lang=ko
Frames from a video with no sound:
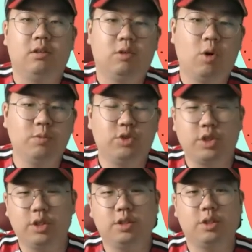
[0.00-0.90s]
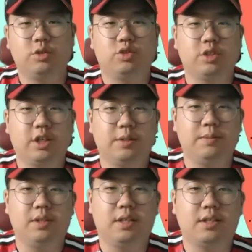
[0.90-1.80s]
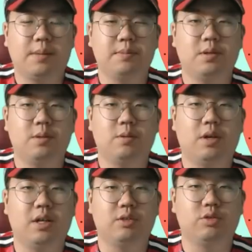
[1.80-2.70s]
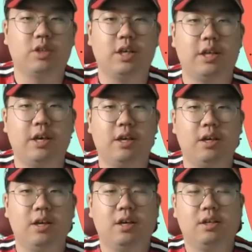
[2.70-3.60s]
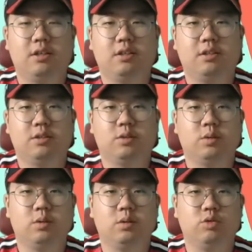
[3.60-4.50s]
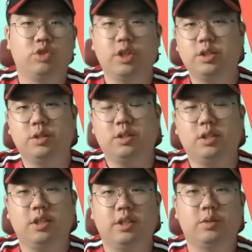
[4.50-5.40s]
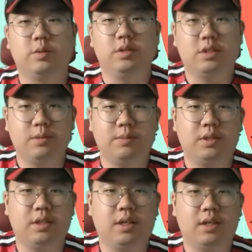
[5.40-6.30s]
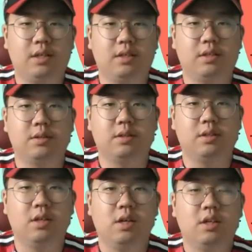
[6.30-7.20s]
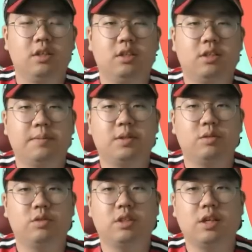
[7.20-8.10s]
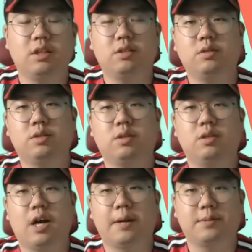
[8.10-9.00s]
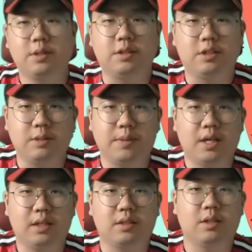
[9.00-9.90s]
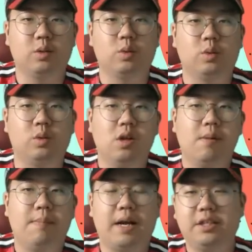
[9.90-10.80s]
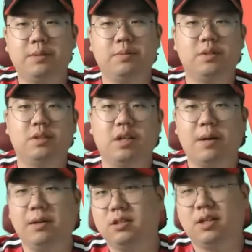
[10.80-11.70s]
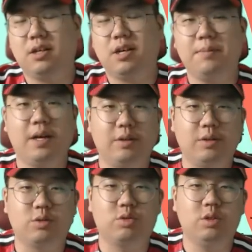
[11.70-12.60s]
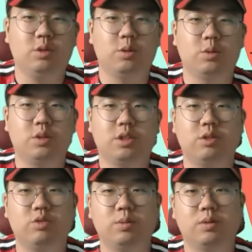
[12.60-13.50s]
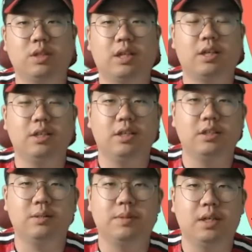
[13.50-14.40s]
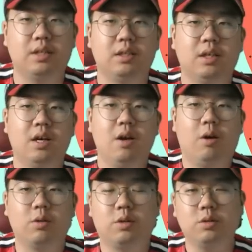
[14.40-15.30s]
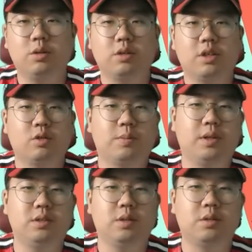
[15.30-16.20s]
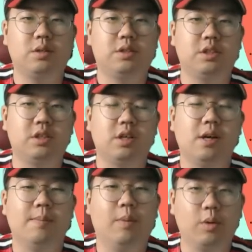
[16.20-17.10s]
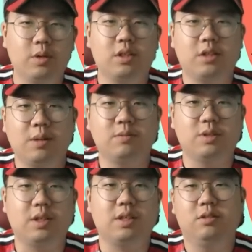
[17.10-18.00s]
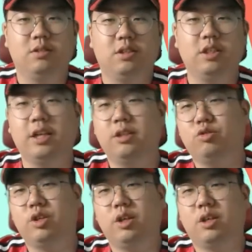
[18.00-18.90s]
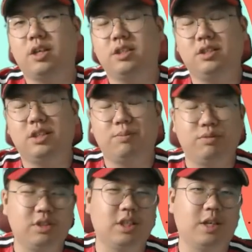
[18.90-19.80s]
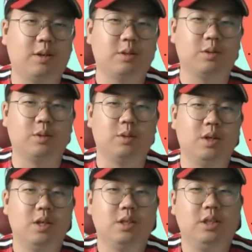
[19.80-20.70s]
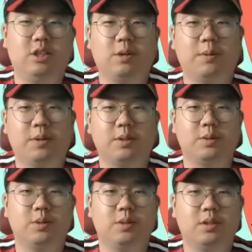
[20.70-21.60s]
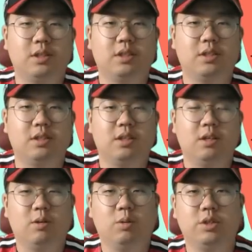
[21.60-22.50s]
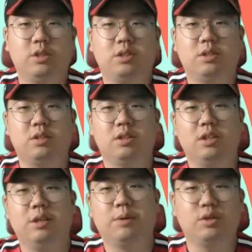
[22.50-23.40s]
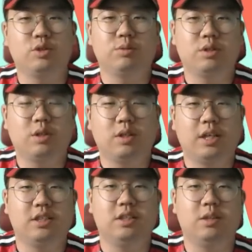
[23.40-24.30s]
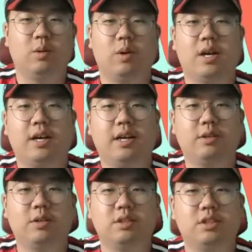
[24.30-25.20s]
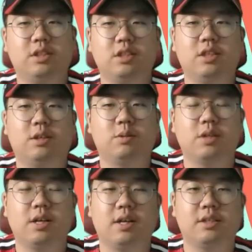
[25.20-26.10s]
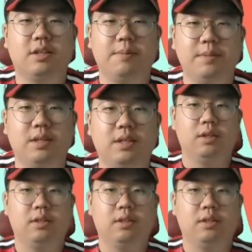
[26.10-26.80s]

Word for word: 홈 6연전 주간입니다. 삼성과 두산의 어, 또 6연전이 기다리고 있습니다. 그래서 이 삼성 두산 상대 전적 앞서 있지만 그래도 방심을 항상 하면 안 돼요. 순위도 솔직히 우리보다 낮긴 하지만 어떤 경기가 또 펼쳐질지 모르기 때문에 지난주에까지 이제 부진한 거를 또 잊어버리고 어, 올 시즌 이번 주부터 다시 올라가야 되는 시기라고 생각을 합니다.